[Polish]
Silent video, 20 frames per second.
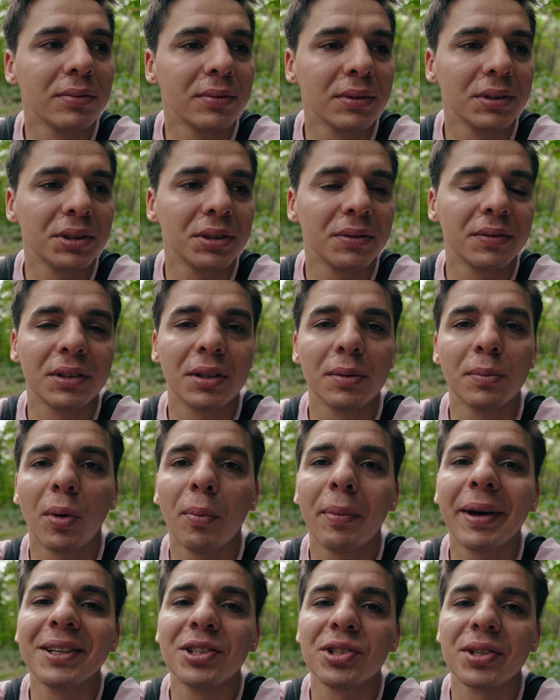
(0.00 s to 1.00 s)
Właśnie w tym
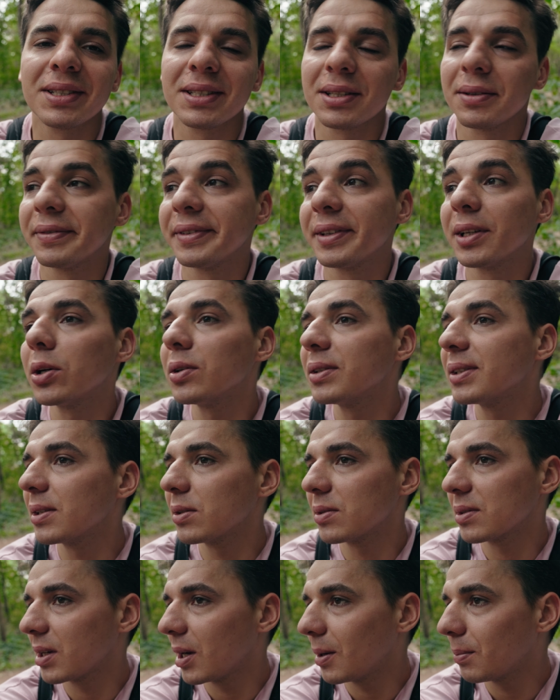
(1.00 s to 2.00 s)
momencie jestem w drodze
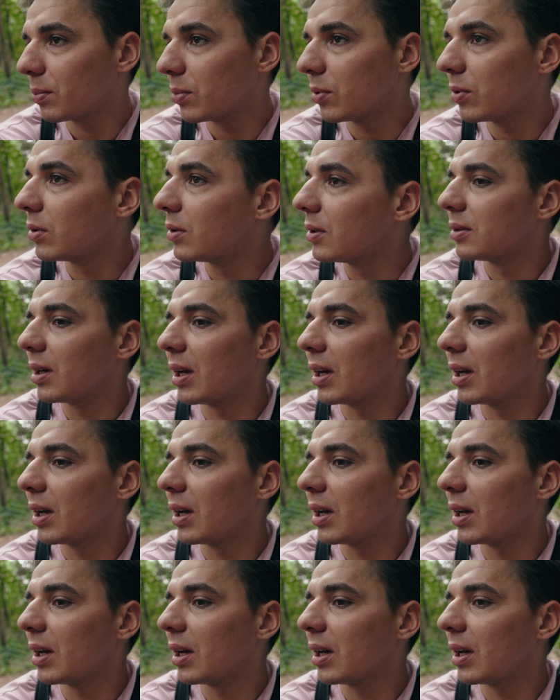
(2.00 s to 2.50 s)
do sklepu,